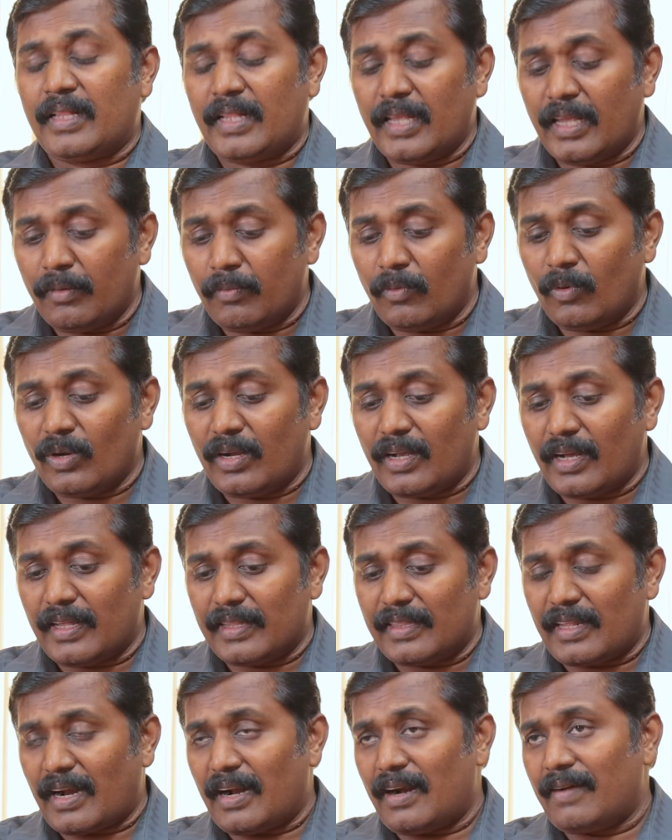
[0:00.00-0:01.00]
திமுக
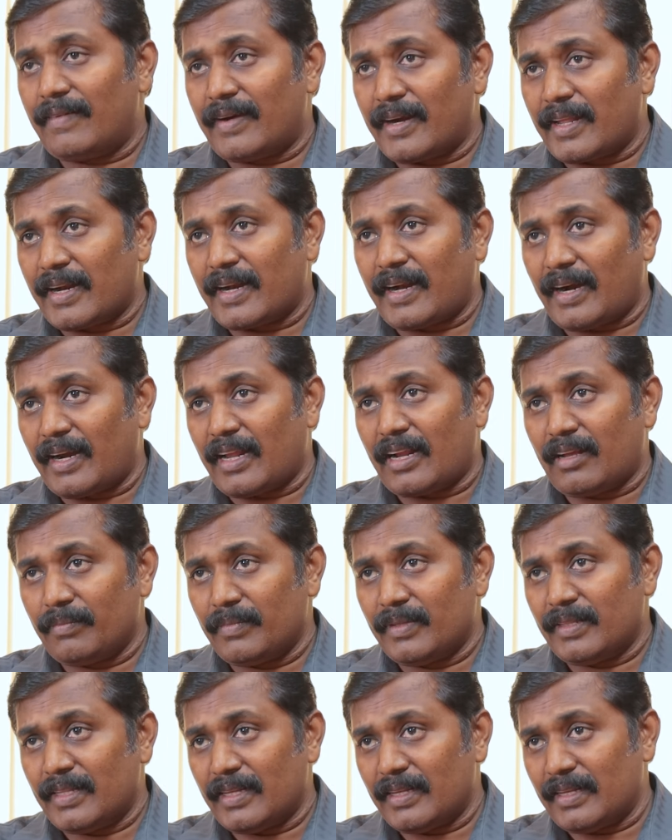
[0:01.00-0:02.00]
திராவிடர் கழகம்
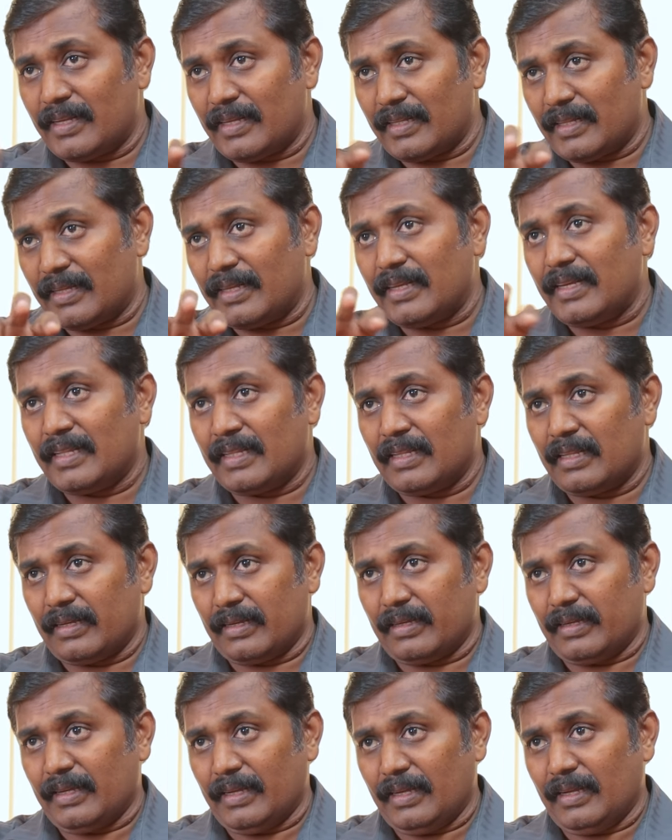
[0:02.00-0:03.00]
இந்த இந்த
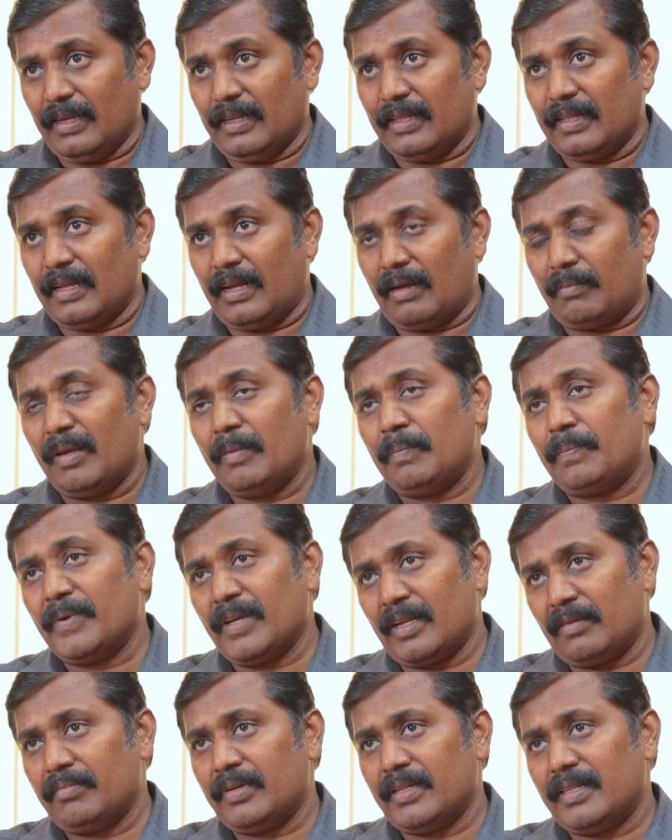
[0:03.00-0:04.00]
இந்த அமைப்பு
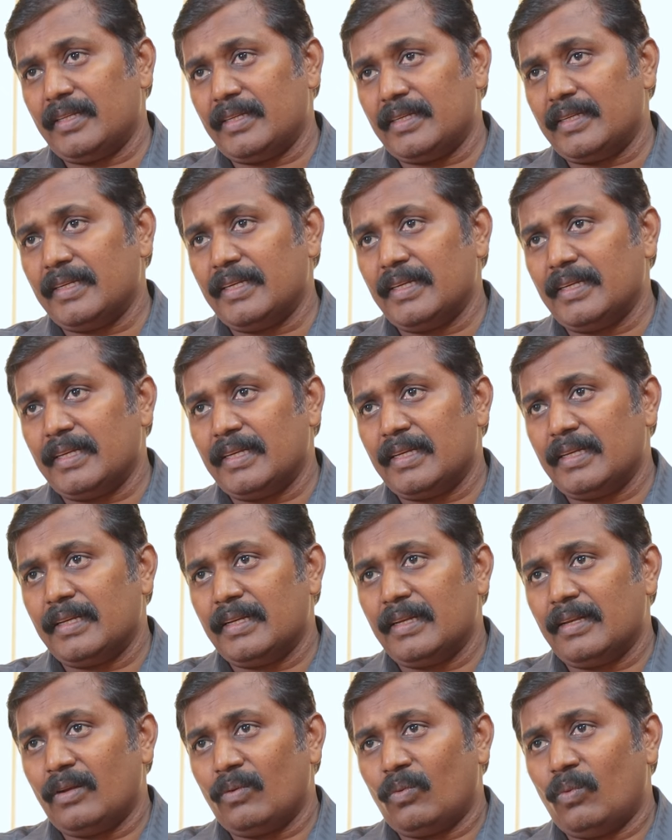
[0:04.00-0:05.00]
என்பது
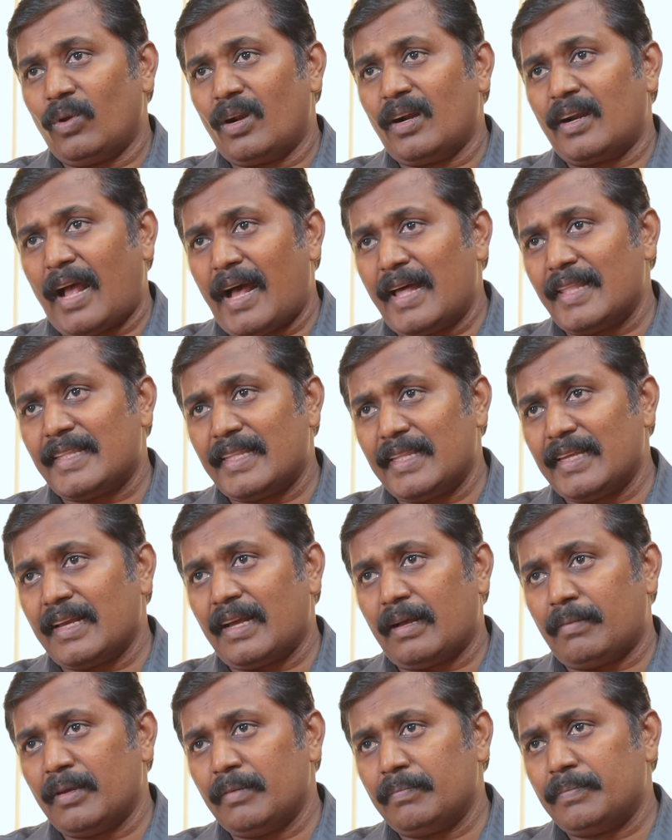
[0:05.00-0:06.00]
ஒரு நாத்திக
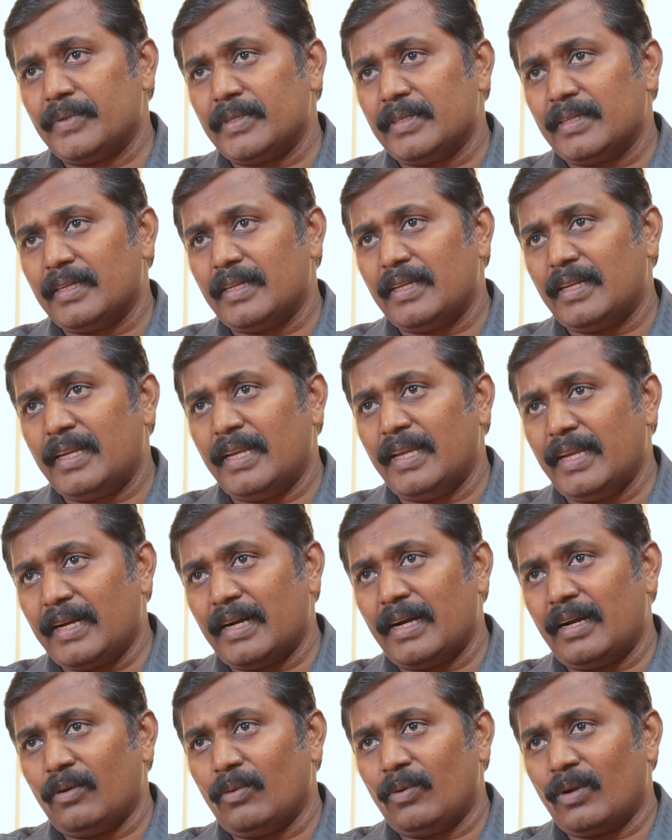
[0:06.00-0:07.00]
அமைப்பு
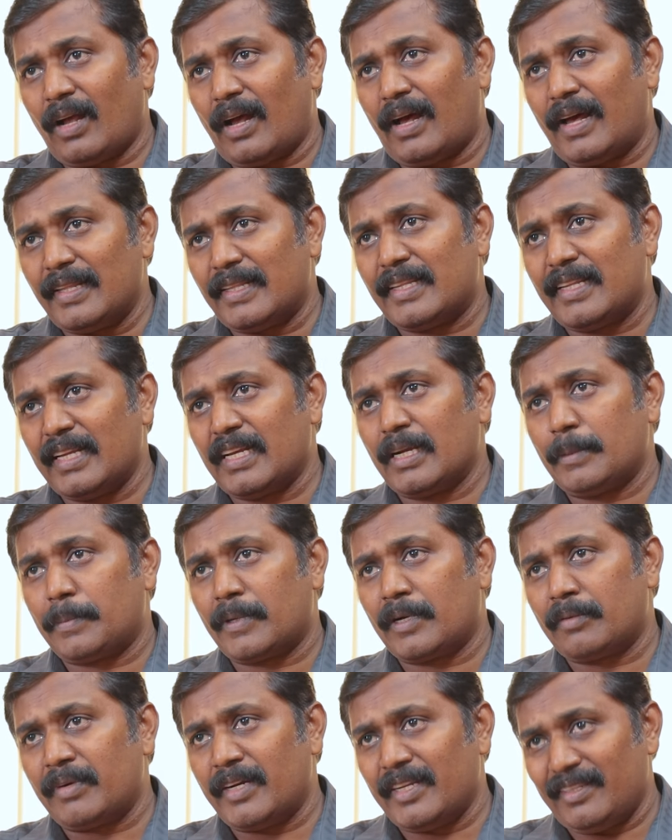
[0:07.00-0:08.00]
நீங்கள் ஒரு ஆத்திக
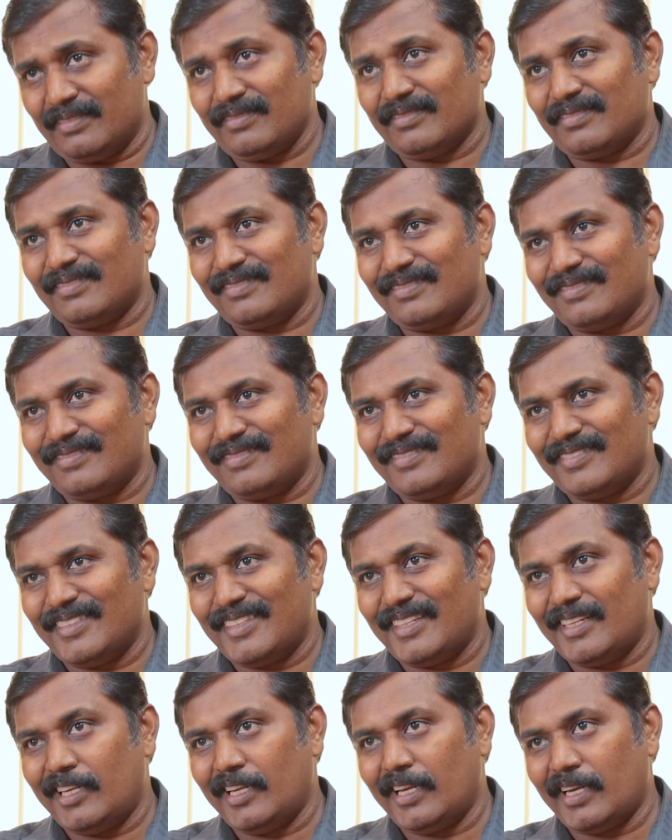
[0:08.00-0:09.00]
பெண்மணி
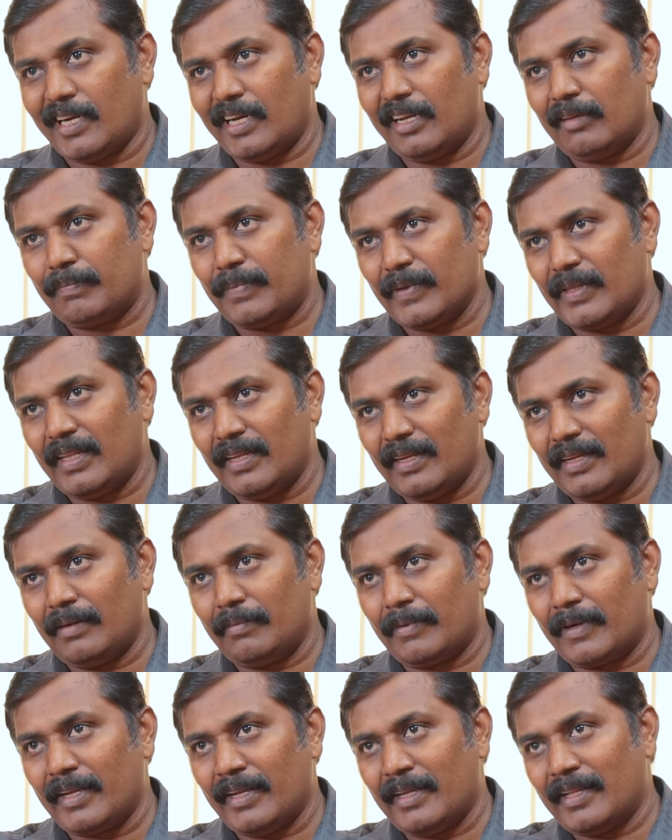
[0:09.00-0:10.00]
நீங்கள் எப்படி
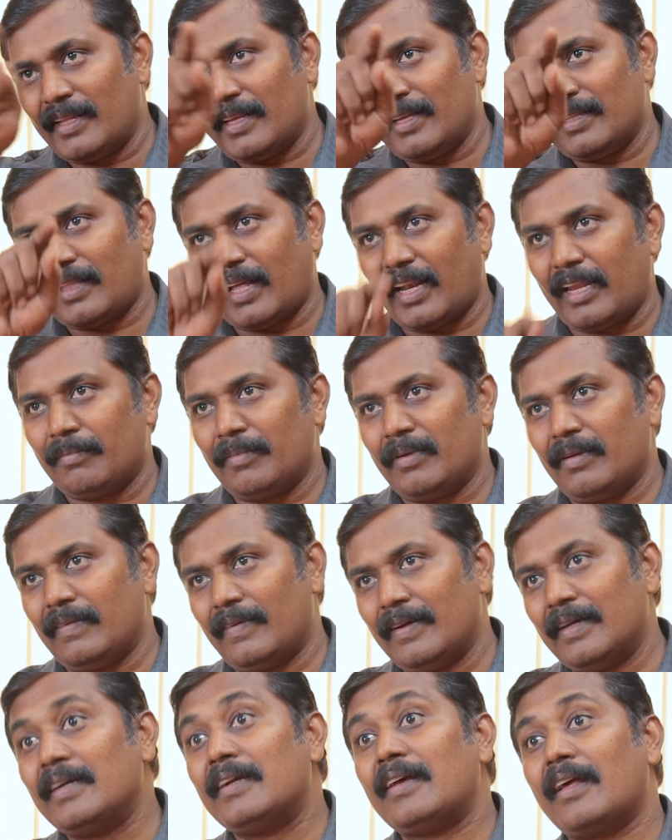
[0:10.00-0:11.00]
எப்படி இதை தலைமையை
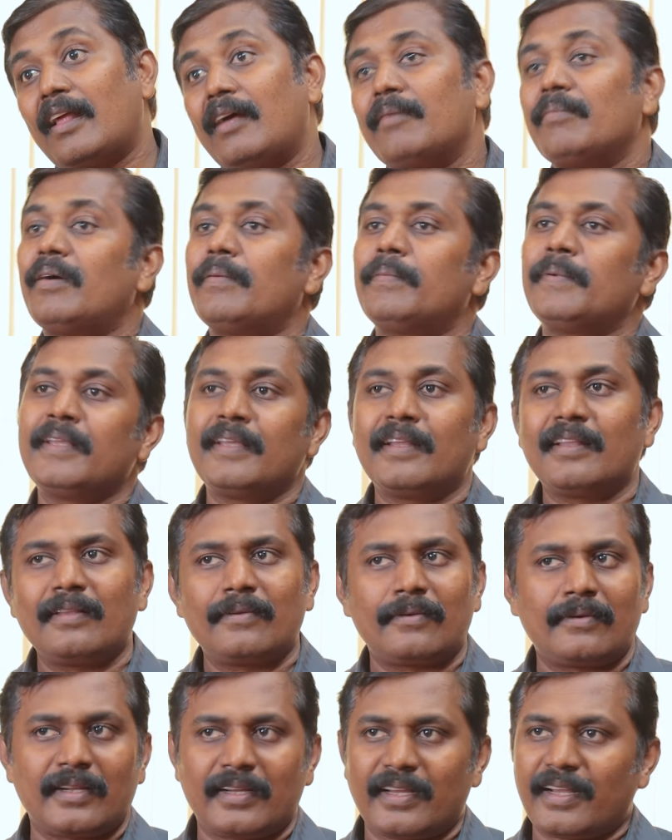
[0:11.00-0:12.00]
வகுக்கலாம் அப்படிங்கிறது
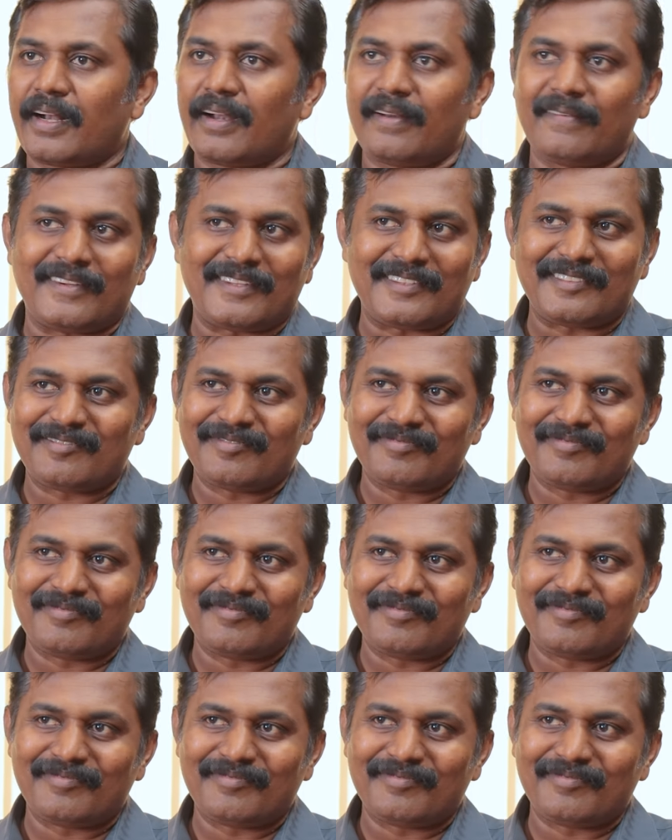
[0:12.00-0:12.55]
அவரோட கேள்வி